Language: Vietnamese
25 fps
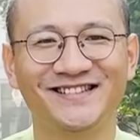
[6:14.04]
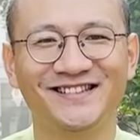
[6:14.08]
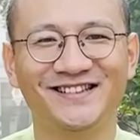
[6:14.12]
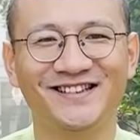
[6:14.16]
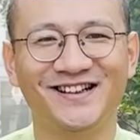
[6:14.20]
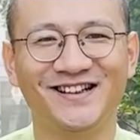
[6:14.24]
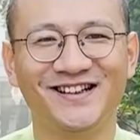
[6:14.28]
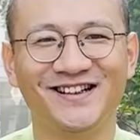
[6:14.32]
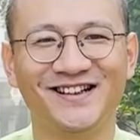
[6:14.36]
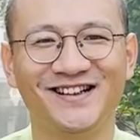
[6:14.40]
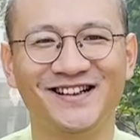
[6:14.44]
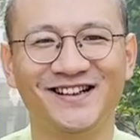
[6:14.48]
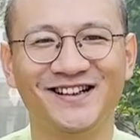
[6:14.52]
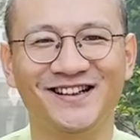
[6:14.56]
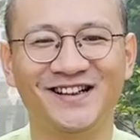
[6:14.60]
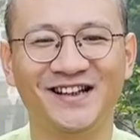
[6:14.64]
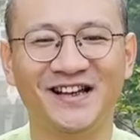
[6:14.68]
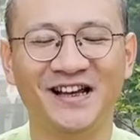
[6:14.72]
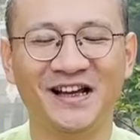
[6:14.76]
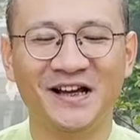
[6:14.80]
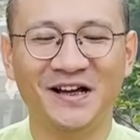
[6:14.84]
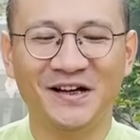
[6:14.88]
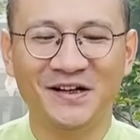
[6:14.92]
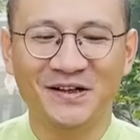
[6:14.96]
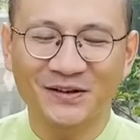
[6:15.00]
rồi
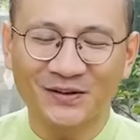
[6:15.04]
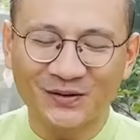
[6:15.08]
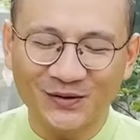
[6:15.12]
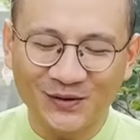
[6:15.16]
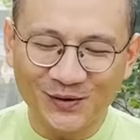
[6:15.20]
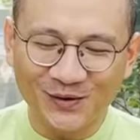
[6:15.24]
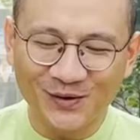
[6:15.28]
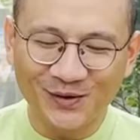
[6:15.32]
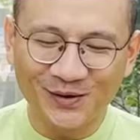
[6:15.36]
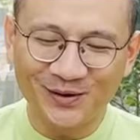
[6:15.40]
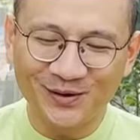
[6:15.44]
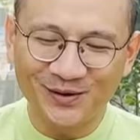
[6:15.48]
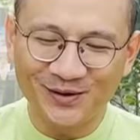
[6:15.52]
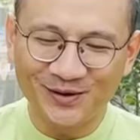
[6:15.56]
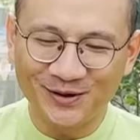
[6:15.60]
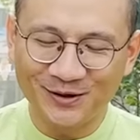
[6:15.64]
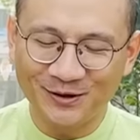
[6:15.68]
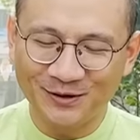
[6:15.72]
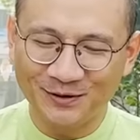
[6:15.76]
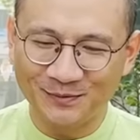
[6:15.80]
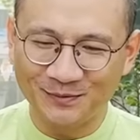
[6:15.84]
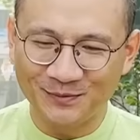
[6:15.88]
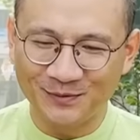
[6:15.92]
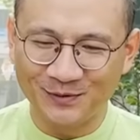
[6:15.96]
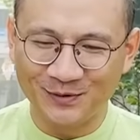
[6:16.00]

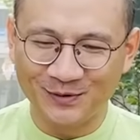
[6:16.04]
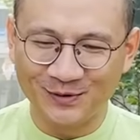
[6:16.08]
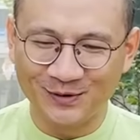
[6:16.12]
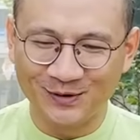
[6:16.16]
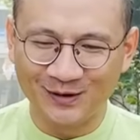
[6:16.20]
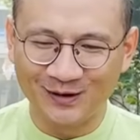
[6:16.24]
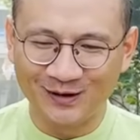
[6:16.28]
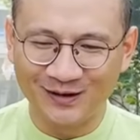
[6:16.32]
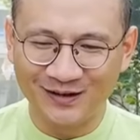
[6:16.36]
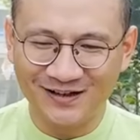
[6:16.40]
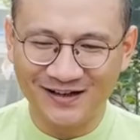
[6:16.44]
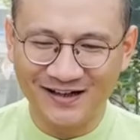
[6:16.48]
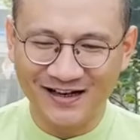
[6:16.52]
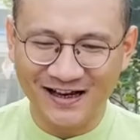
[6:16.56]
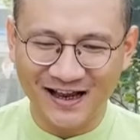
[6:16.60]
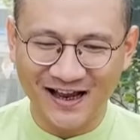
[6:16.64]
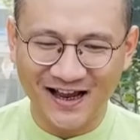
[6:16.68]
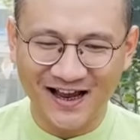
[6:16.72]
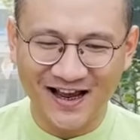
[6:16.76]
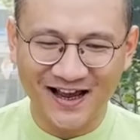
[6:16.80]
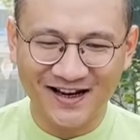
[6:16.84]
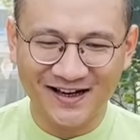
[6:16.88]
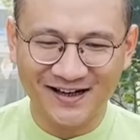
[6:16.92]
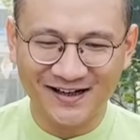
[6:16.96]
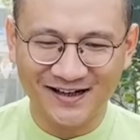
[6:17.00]
tôi muốn
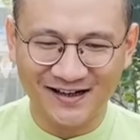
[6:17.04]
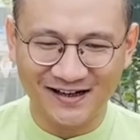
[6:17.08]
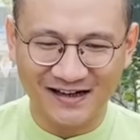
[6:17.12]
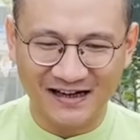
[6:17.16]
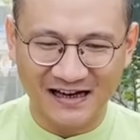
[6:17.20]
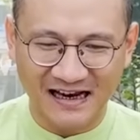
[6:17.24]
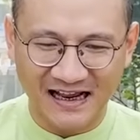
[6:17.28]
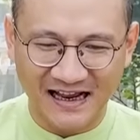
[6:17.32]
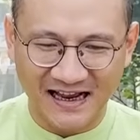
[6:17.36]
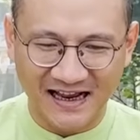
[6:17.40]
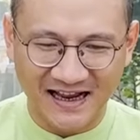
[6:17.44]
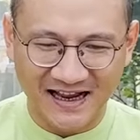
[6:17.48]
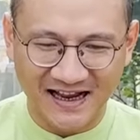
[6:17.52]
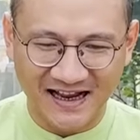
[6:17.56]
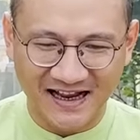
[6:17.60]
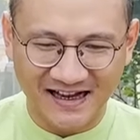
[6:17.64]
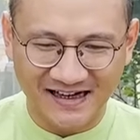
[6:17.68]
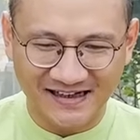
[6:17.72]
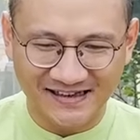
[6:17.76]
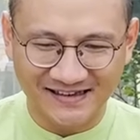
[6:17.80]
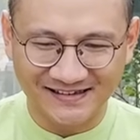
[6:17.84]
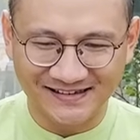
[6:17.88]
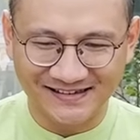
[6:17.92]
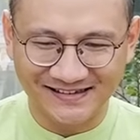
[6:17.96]
an lạc